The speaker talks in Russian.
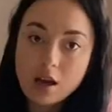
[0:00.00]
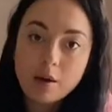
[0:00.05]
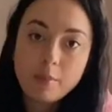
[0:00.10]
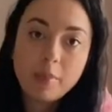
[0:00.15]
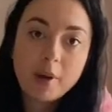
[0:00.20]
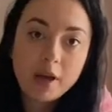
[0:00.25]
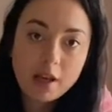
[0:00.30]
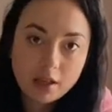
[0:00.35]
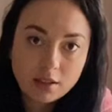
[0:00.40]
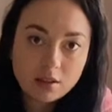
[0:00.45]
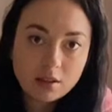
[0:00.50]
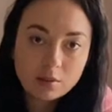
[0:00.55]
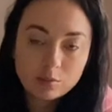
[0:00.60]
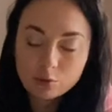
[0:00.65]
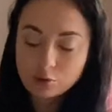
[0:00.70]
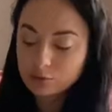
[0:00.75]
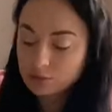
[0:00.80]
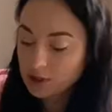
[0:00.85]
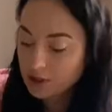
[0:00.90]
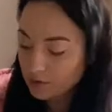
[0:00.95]

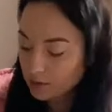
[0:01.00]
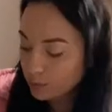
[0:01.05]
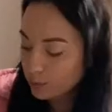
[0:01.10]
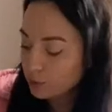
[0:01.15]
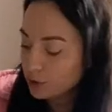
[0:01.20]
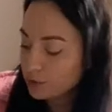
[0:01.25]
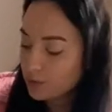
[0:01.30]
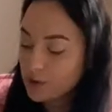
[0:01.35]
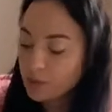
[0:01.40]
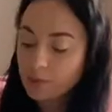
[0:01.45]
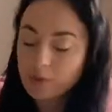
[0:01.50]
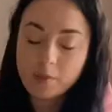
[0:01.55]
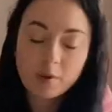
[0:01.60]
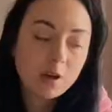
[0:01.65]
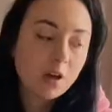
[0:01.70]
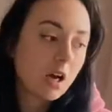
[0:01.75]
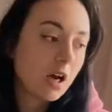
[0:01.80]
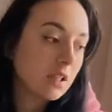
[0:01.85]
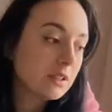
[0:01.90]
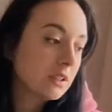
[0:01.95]
Поэтому Ева будет мне
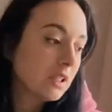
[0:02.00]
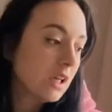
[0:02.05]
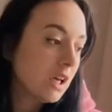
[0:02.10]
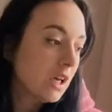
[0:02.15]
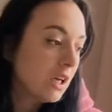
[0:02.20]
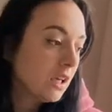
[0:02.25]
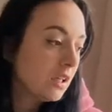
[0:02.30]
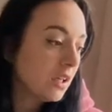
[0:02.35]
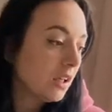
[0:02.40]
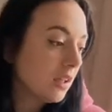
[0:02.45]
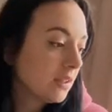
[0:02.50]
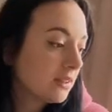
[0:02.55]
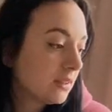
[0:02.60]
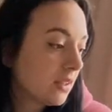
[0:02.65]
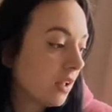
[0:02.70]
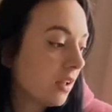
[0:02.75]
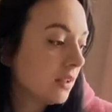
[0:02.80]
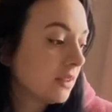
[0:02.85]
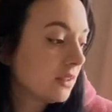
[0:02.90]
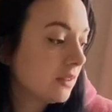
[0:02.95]
помогать. Я
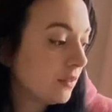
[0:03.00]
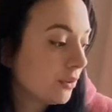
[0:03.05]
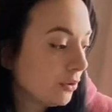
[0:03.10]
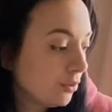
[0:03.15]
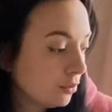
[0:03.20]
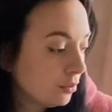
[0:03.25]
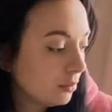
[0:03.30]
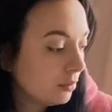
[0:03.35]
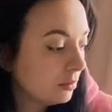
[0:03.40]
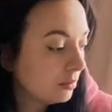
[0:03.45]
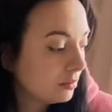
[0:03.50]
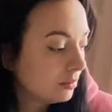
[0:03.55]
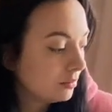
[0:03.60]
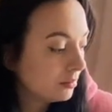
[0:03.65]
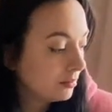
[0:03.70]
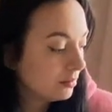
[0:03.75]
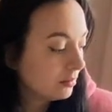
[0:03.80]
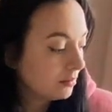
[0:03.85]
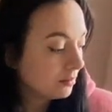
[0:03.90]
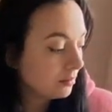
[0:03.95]
достала свою
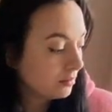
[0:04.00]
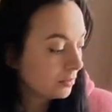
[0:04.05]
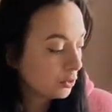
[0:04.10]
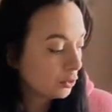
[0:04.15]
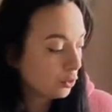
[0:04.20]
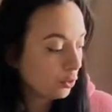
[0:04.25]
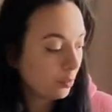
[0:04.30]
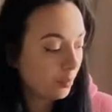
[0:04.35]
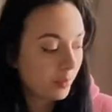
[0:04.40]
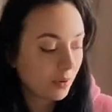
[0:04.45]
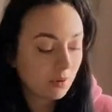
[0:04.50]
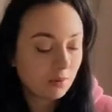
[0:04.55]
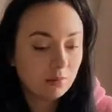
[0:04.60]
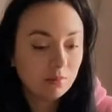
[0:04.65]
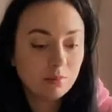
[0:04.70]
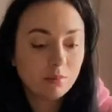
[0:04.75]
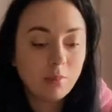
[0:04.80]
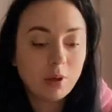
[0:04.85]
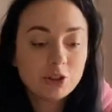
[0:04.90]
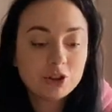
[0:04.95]
супер
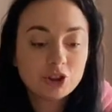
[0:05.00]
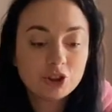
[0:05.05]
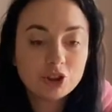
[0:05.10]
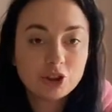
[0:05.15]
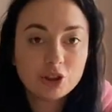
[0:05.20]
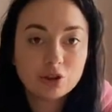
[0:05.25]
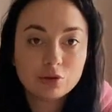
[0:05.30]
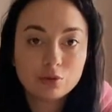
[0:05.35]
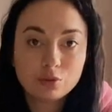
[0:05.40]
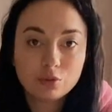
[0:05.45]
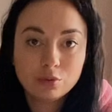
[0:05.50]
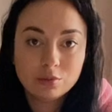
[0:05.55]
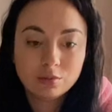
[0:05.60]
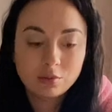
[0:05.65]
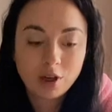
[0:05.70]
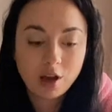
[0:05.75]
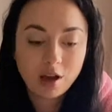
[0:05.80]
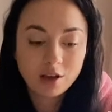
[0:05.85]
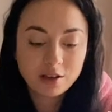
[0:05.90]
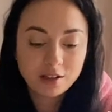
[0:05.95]
машинку,
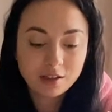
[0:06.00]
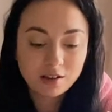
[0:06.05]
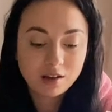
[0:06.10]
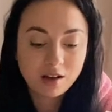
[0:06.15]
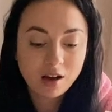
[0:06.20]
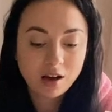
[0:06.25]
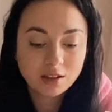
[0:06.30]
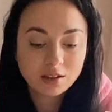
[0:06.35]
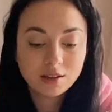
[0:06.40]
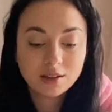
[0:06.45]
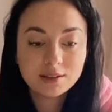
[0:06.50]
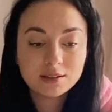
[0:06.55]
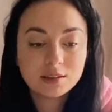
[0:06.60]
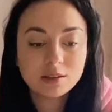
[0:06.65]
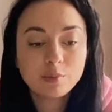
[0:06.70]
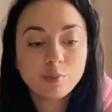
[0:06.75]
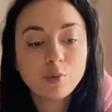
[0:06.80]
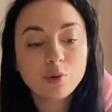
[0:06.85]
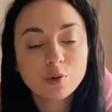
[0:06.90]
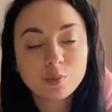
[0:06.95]
агрегат. До
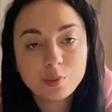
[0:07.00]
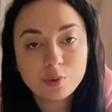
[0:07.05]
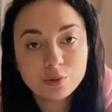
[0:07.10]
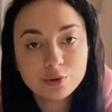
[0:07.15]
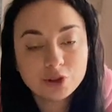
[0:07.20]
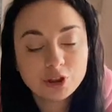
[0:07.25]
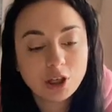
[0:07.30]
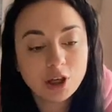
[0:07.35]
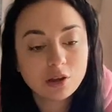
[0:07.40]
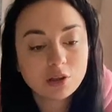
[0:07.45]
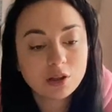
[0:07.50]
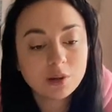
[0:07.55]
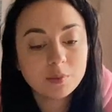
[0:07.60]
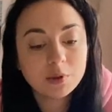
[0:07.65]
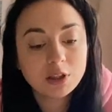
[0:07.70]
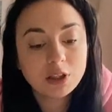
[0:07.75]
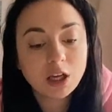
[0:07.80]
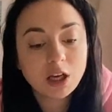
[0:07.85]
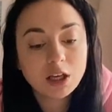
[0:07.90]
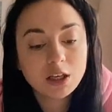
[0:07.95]
сих пор получаю
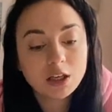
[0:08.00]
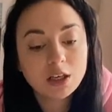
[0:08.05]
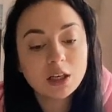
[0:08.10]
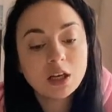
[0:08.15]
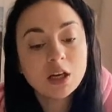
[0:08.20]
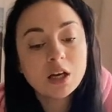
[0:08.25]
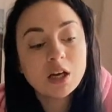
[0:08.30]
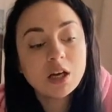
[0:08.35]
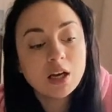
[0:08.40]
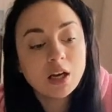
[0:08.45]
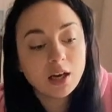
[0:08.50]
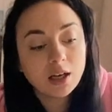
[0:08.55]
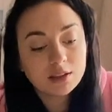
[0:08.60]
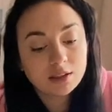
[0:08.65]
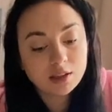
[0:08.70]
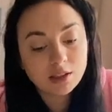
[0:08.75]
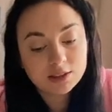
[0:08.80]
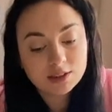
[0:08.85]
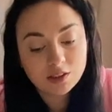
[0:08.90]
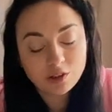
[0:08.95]
комментарии.
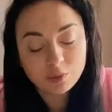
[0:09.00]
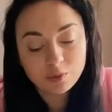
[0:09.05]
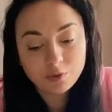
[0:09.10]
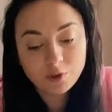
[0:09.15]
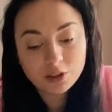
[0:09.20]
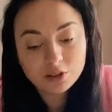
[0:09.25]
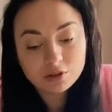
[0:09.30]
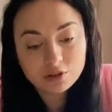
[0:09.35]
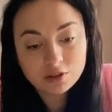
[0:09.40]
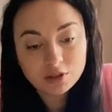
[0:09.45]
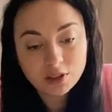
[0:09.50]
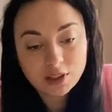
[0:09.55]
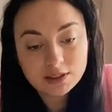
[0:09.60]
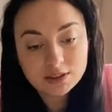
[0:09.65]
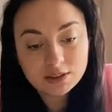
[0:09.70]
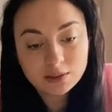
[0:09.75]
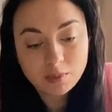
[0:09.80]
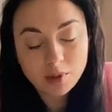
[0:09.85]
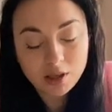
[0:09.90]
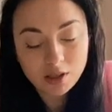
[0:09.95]
Это на основном видео я
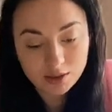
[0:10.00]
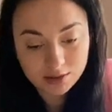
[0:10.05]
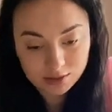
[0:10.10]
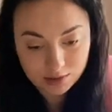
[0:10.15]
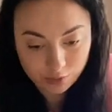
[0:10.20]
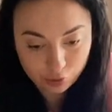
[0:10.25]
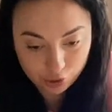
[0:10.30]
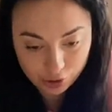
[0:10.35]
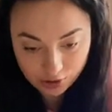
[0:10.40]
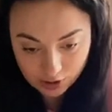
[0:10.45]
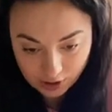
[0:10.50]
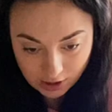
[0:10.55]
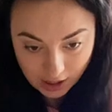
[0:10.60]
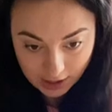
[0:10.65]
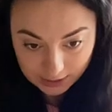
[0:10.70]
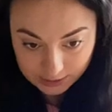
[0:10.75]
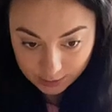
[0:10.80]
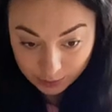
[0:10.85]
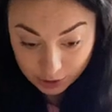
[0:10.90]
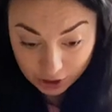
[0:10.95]
снимала из-за того, что она
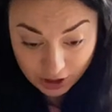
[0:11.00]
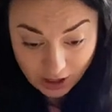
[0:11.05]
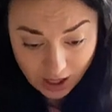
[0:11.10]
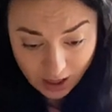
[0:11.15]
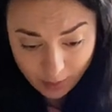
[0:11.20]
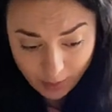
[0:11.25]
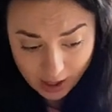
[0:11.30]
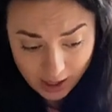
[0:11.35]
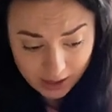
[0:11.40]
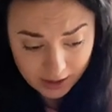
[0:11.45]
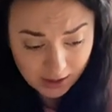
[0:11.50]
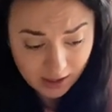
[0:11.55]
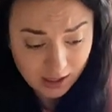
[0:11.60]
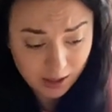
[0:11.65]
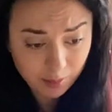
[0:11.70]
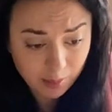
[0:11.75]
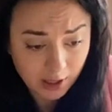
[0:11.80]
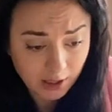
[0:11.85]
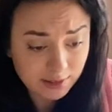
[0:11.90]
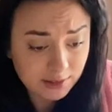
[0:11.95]
такая смешная, маленькая,
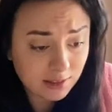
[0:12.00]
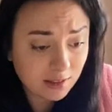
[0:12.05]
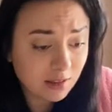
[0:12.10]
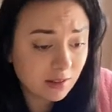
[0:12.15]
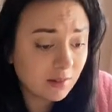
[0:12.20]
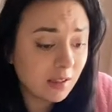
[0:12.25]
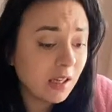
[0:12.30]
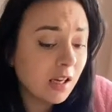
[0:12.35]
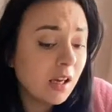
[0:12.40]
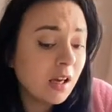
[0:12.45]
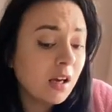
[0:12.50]
пластиковая.